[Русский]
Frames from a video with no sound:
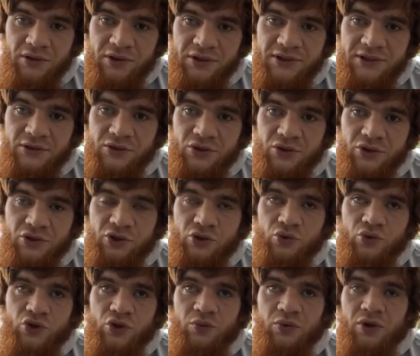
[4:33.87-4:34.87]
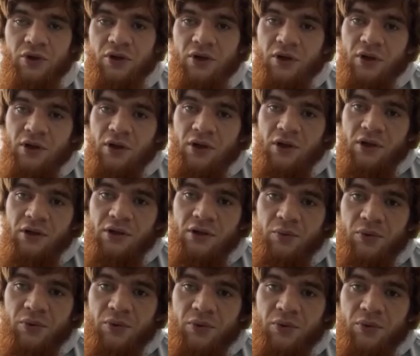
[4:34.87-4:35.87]
риск, риск у себя
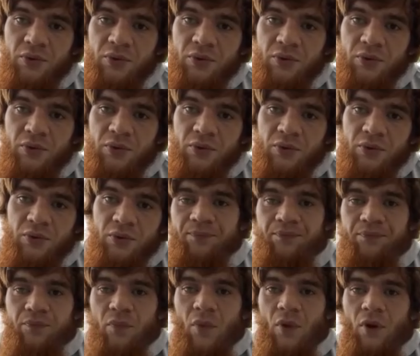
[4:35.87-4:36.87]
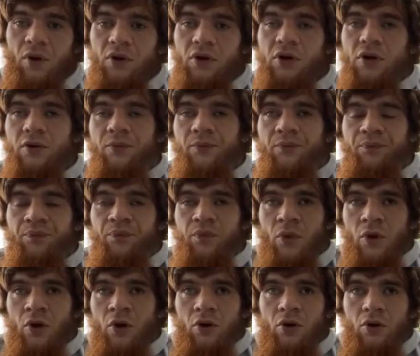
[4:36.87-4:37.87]
не подставлять. И
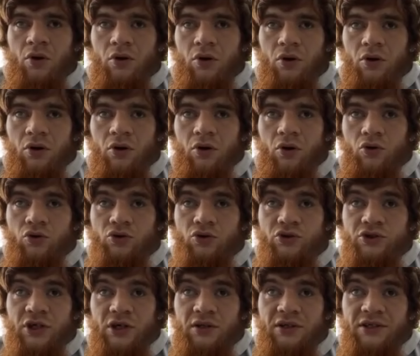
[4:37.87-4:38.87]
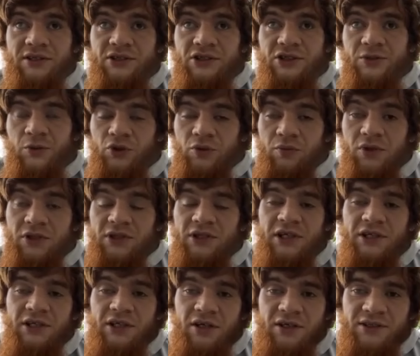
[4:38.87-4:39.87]
Э, он согласился, потом я
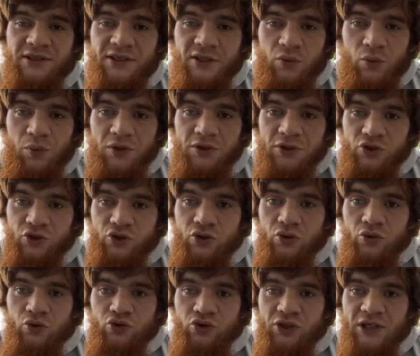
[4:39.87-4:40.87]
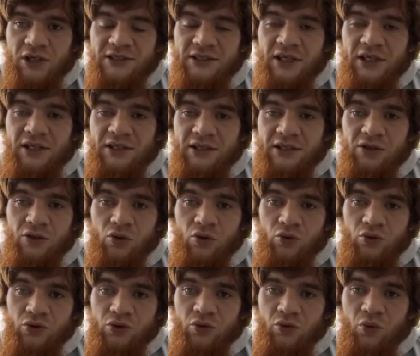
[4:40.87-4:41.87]
третий раз к нему подошел, уже настоятельно
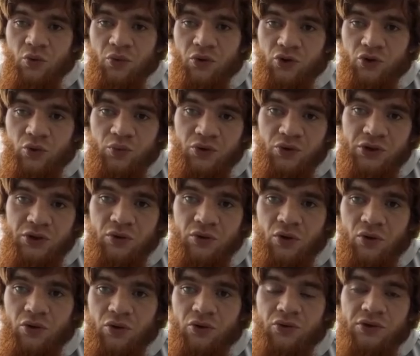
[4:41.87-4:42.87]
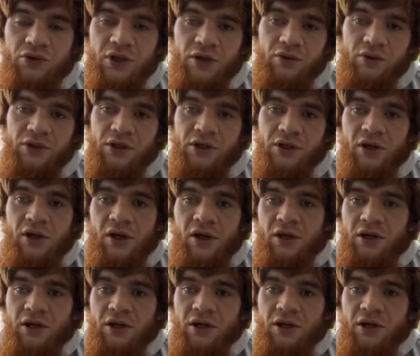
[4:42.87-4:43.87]
ему предупредил, говорю, вот так, так,
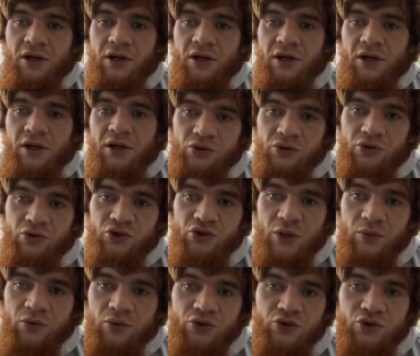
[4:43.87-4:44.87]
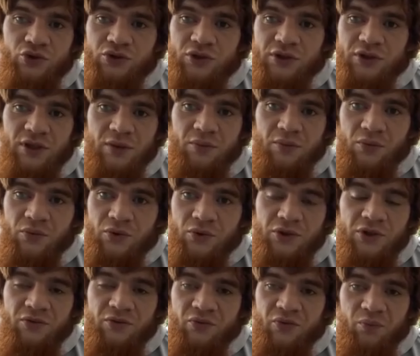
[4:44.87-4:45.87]
если со мной что-то там,
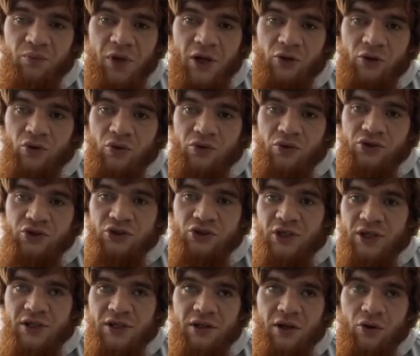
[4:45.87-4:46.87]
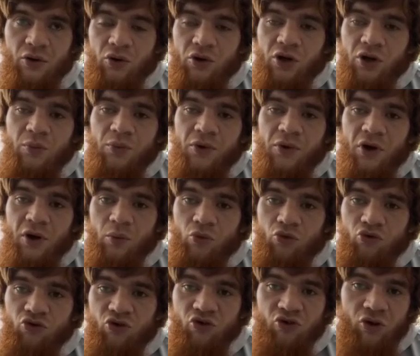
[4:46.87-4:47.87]
вот ты в пятку выйдешь, стань, я говорю, грэплингом
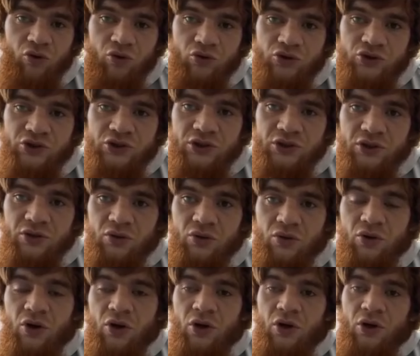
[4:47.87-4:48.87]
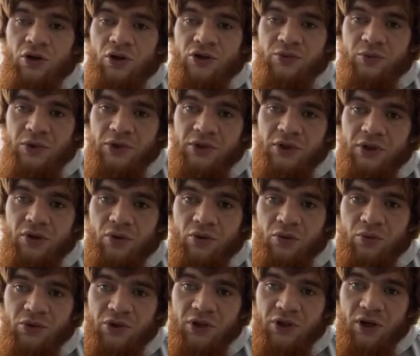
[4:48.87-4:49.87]
может не закончится, ты, говорю, смотри,
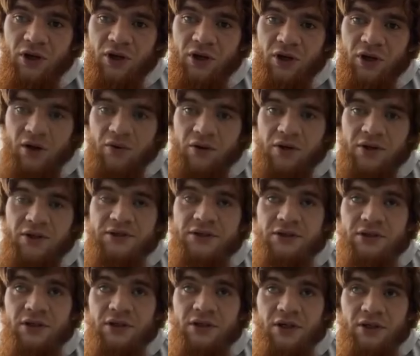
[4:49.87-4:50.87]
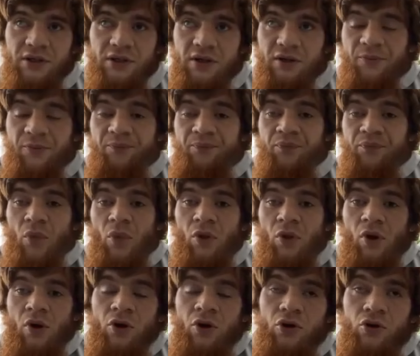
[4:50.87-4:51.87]
говорю, мы договорились и так далее.
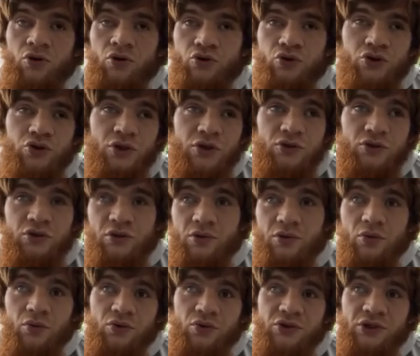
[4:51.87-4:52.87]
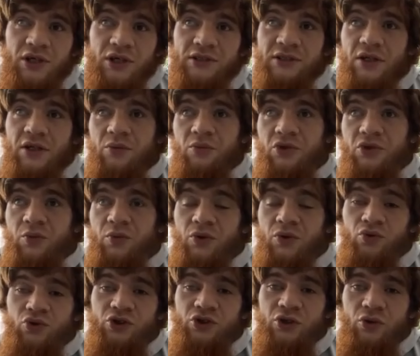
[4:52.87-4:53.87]
И он что-то сказал, мы теперь
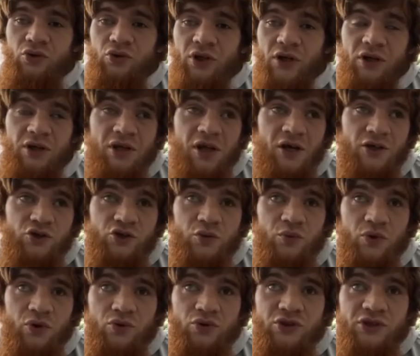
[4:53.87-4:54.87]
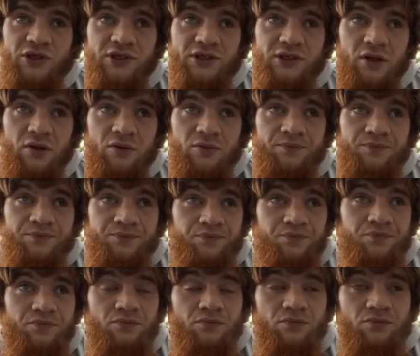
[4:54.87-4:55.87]
ушли, он так не особо русский знал.
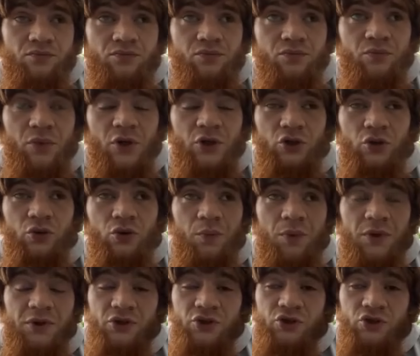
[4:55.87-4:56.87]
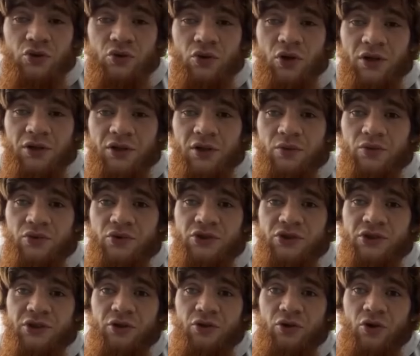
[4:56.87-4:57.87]
Потом он подошел одному
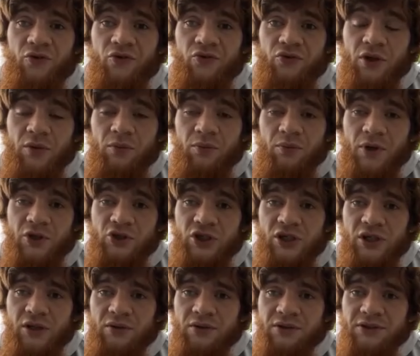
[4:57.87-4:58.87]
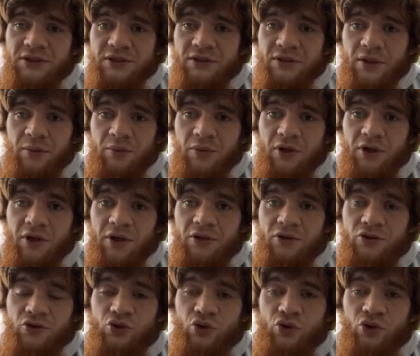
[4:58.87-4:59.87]
из тренеров, там пожаловался на меня,
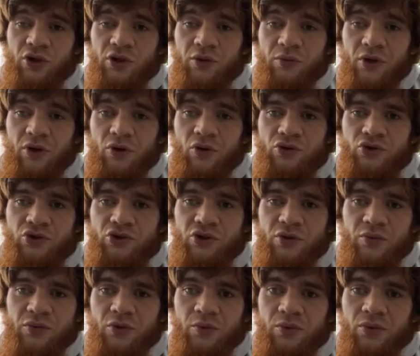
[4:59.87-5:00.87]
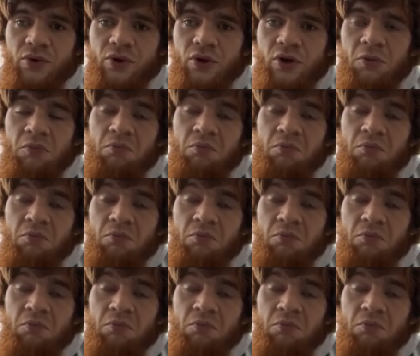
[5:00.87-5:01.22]
говорит, что он от меня хочет, там, типа.